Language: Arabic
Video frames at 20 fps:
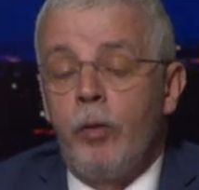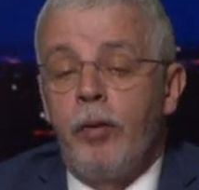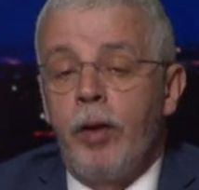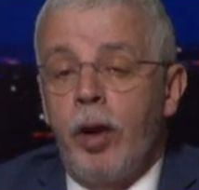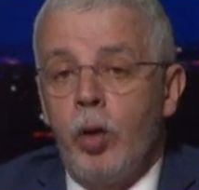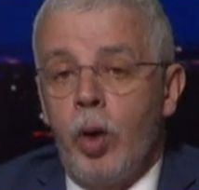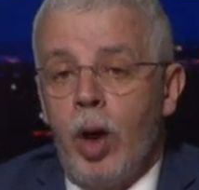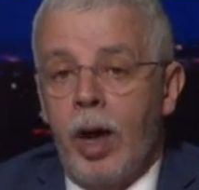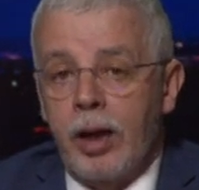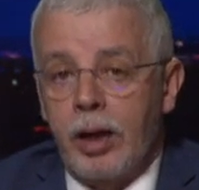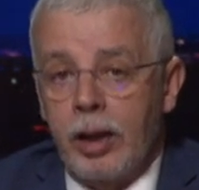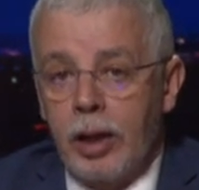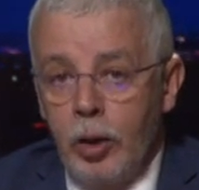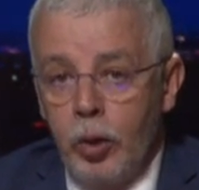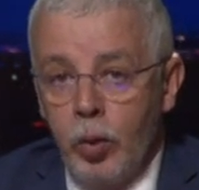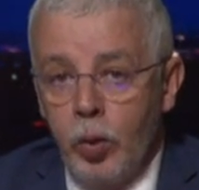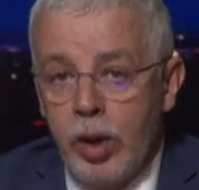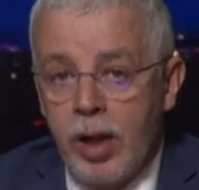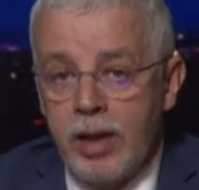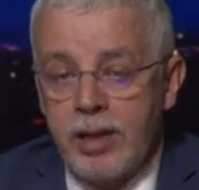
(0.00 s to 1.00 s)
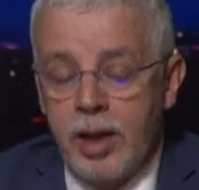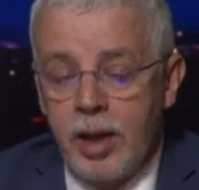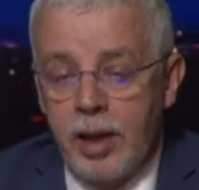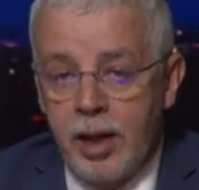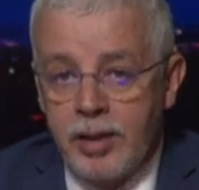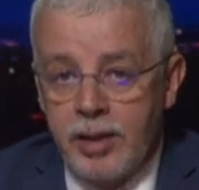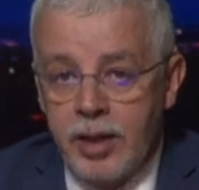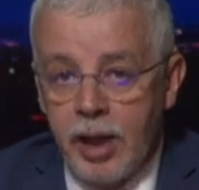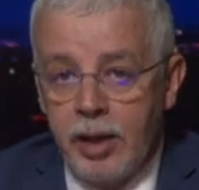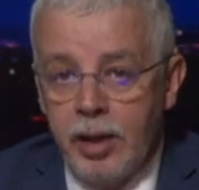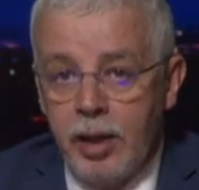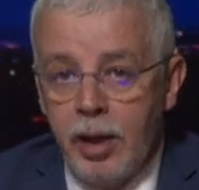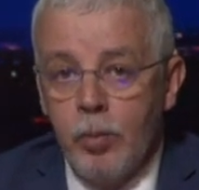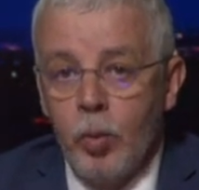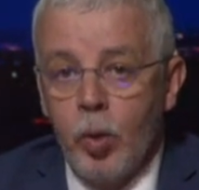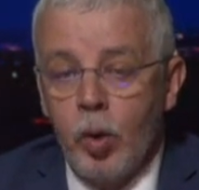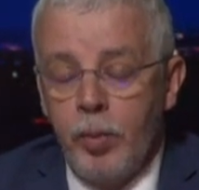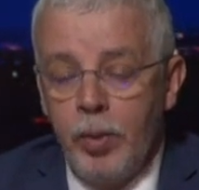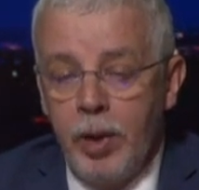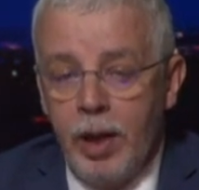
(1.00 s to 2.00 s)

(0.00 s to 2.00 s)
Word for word: سوف يعرقلون سنتين